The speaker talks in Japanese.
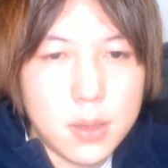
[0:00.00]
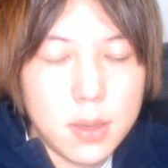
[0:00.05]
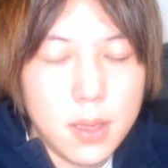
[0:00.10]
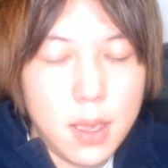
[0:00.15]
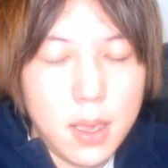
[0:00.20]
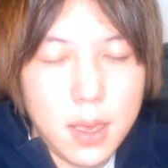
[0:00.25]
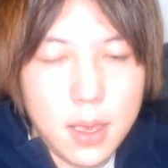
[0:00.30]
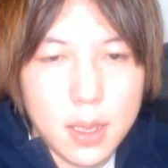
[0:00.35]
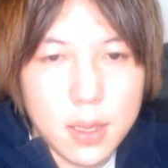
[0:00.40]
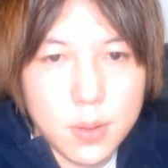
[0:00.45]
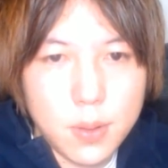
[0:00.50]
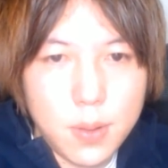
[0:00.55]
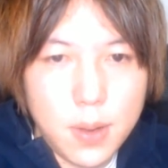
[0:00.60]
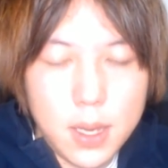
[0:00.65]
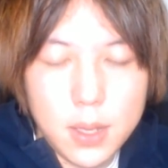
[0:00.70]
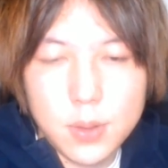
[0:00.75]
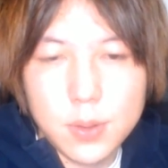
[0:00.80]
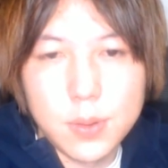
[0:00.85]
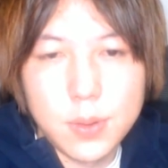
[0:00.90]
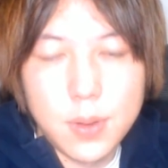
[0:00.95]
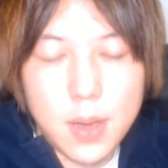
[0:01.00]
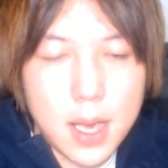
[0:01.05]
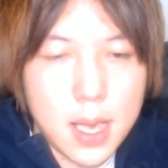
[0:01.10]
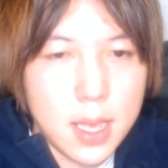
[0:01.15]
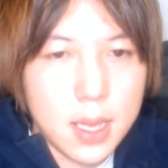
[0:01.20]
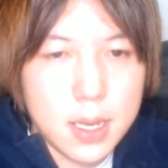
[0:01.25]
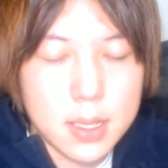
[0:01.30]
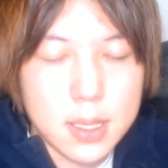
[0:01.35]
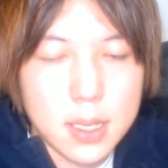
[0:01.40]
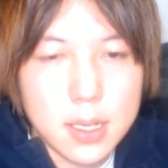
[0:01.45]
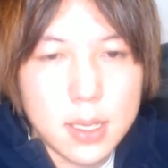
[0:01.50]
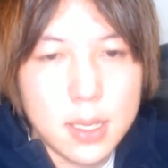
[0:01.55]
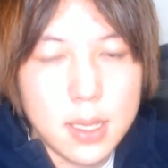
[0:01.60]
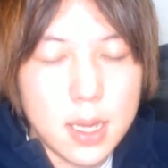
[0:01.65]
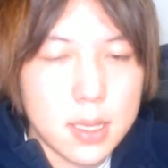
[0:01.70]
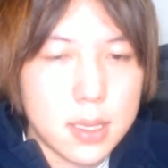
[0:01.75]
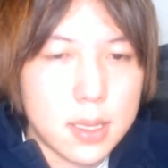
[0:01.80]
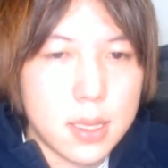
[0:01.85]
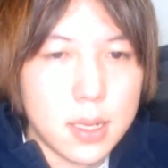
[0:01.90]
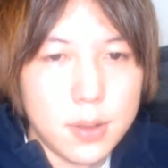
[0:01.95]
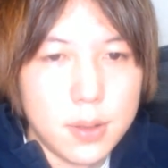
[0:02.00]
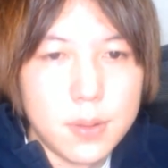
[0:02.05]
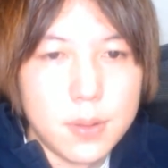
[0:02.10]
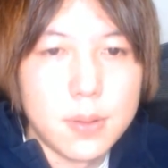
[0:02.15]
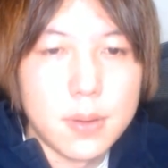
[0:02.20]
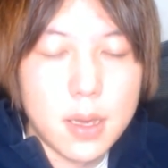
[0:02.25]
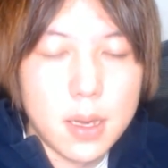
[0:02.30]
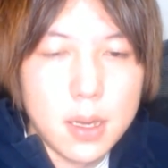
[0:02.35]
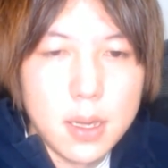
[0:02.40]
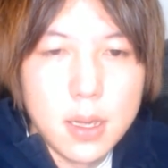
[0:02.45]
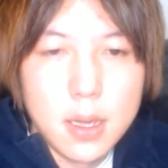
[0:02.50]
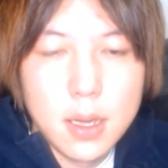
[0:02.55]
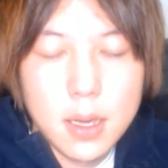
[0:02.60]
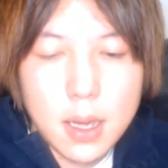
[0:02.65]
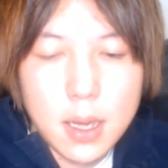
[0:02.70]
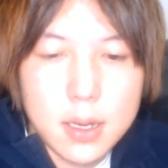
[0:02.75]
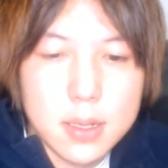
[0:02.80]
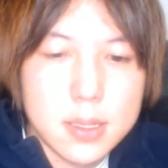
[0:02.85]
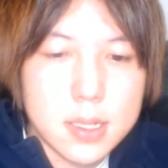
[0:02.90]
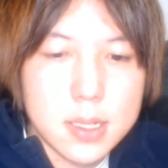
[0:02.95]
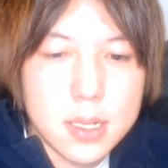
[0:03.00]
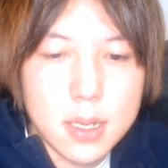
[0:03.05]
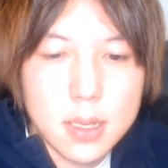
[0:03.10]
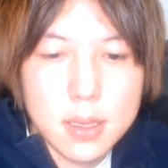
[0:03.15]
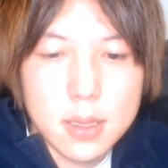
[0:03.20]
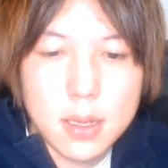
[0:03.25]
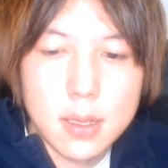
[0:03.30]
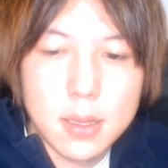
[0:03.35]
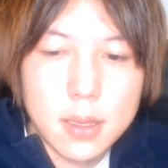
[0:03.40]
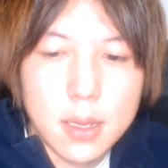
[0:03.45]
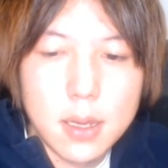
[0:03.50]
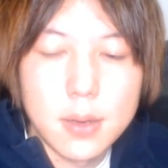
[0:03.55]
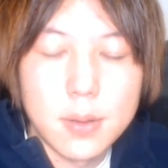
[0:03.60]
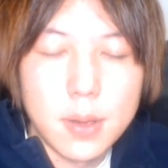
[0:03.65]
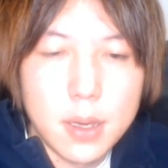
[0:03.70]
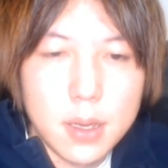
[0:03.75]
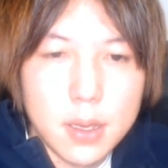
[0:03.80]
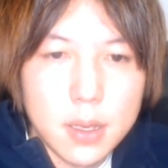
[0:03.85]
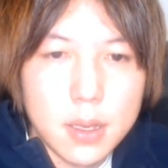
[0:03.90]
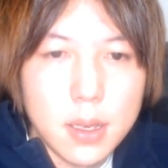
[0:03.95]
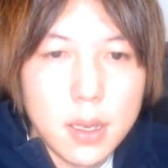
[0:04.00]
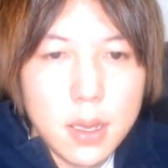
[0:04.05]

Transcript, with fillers: えーと、とエイト君の相方になってるような感じだったんだよね。